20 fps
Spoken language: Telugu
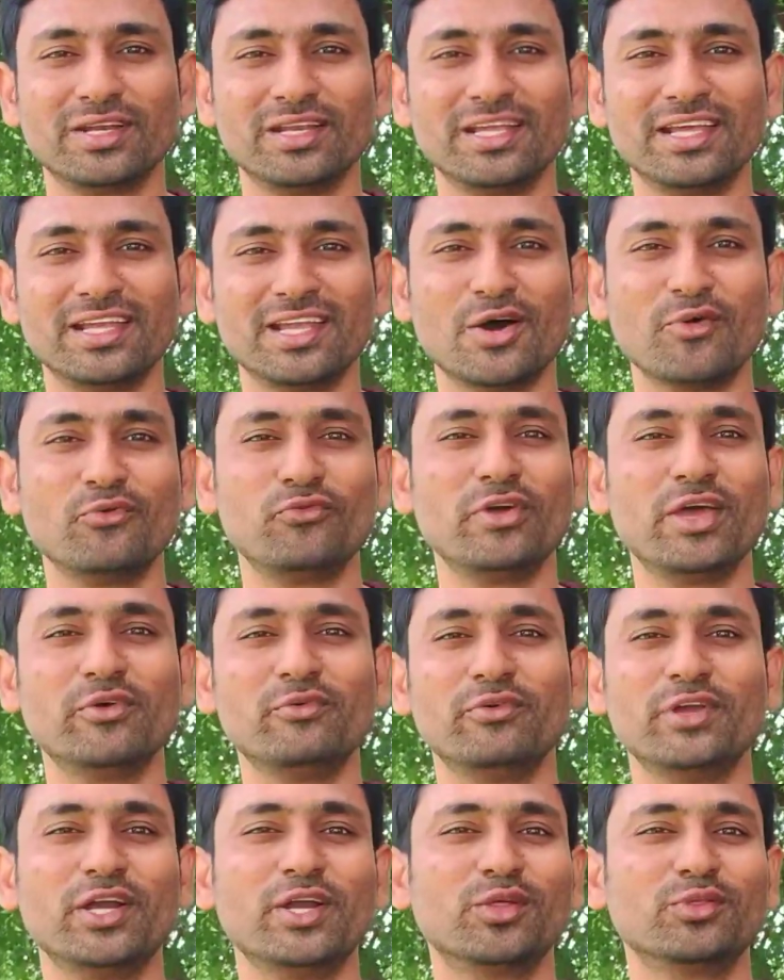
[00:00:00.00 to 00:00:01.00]
నీ నవ్వే
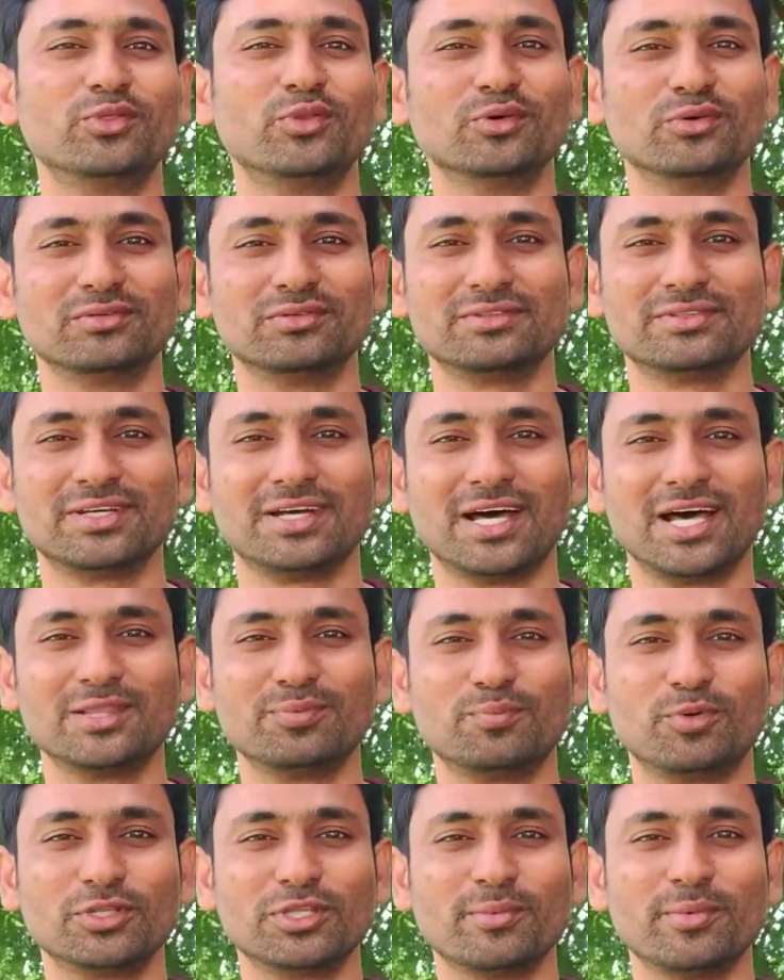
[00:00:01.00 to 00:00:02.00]
వేడొద్దు
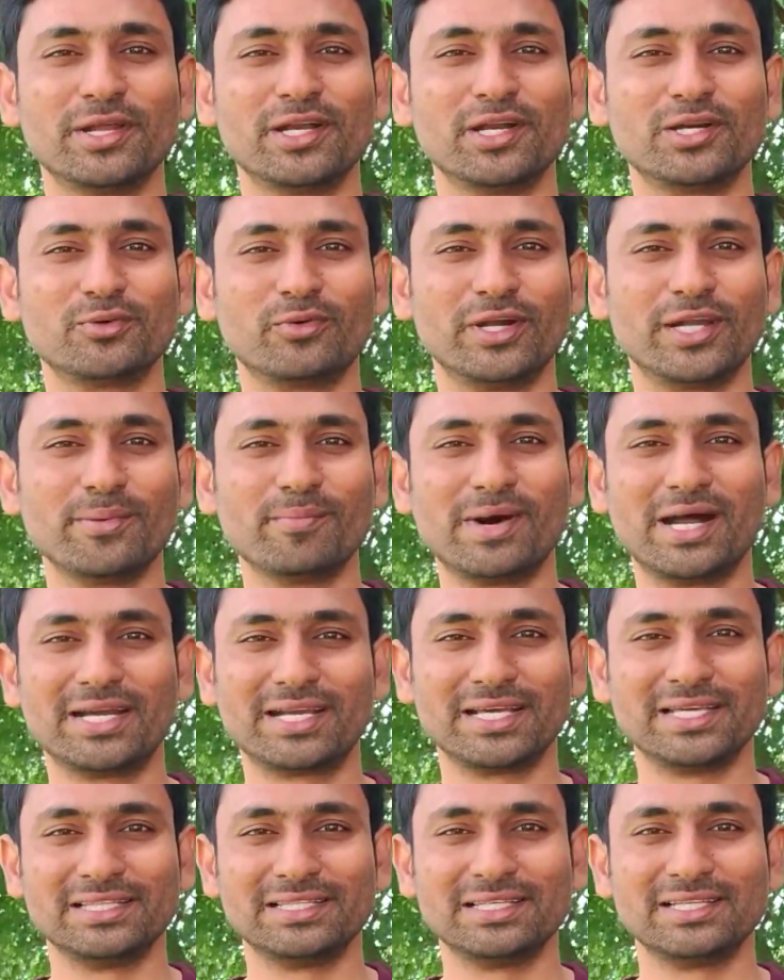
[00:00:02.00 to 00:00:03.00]
అద్భుతమైనటువంటి
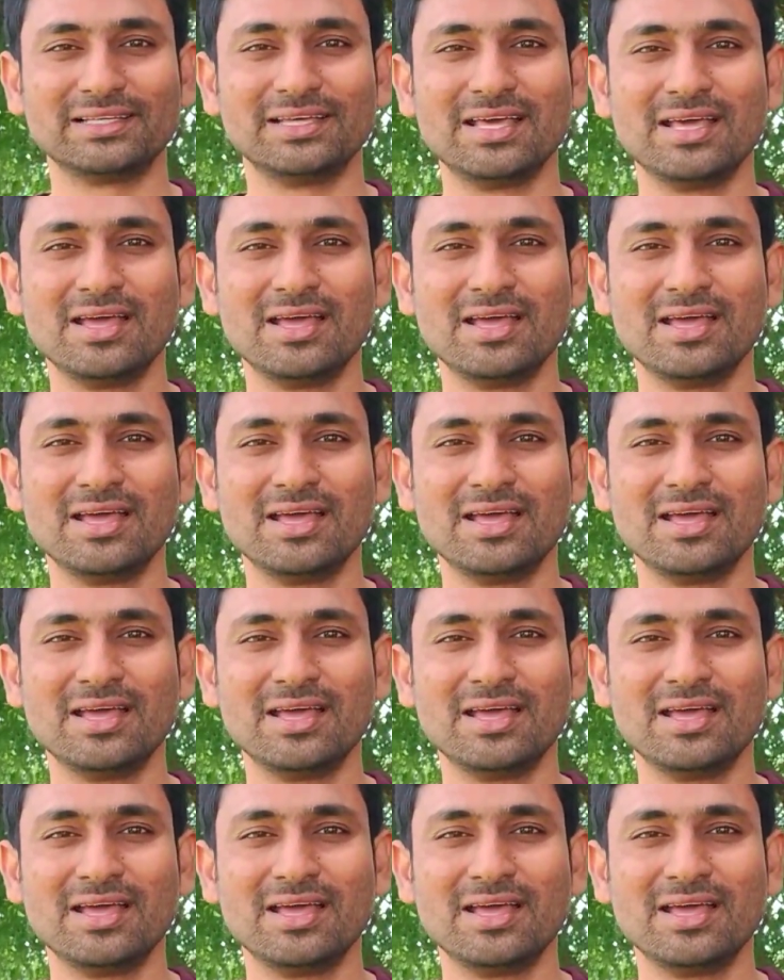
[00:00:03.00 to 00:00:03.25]
మాట ఇది